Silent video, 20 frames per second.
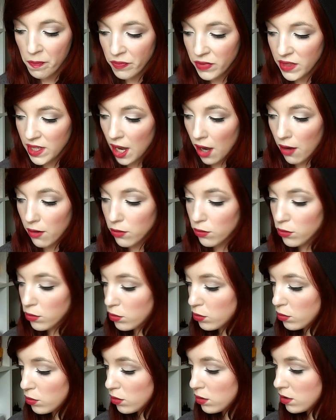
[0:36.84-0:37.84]
Ja,
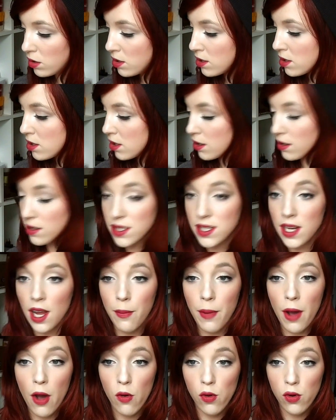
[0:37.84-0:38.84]
und es äh, sind
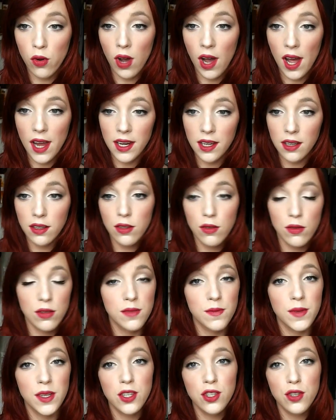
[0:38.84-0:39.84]
aber auch noch andere
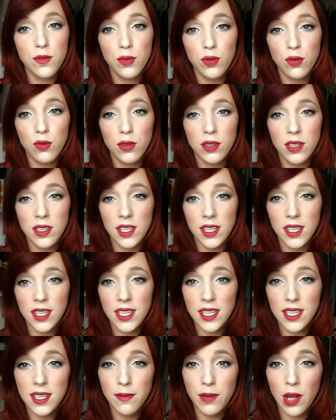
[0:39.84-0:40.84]
kosmetische Produkte drin.
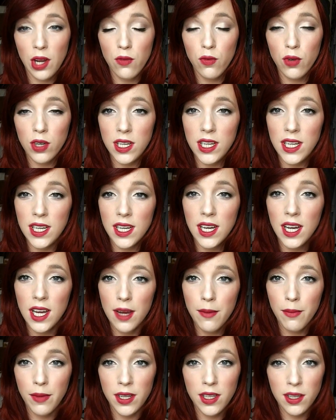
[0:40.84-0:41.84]
Ich nehme dann nur die
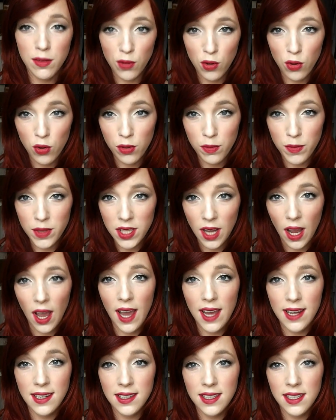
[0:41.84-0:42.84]
in dem Look mit
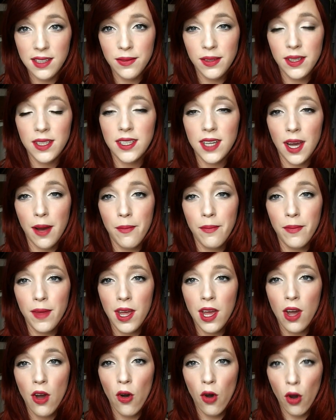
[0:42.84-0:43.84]
rein, die ich wirklich am
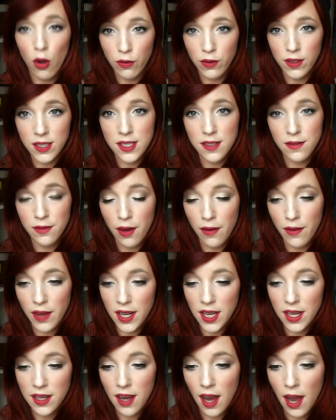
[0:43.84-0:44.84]
häufigsten
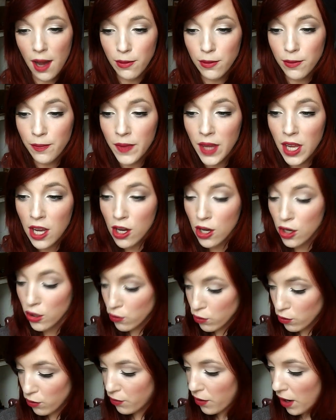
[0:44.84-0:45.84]
verwendet habe.
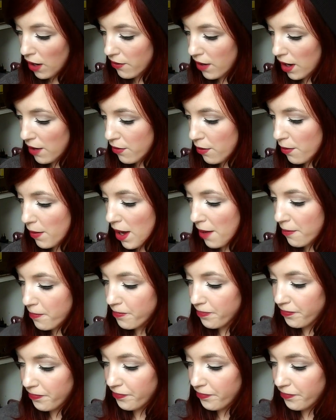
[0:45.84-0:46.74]
Gut, fangen wir einfach mal an.